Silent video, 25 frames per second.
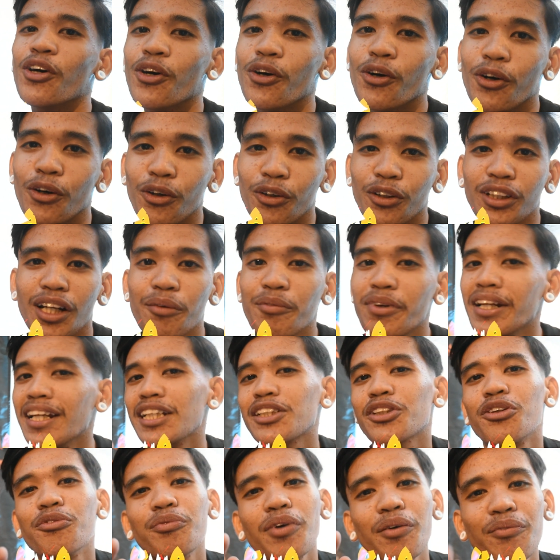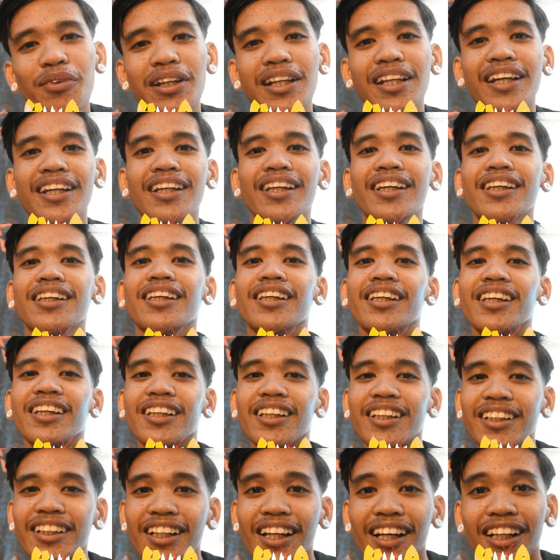O labi na kung pamilya na
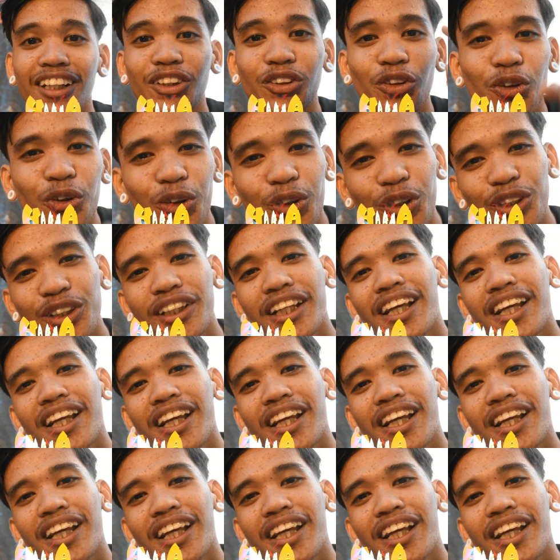nagtugot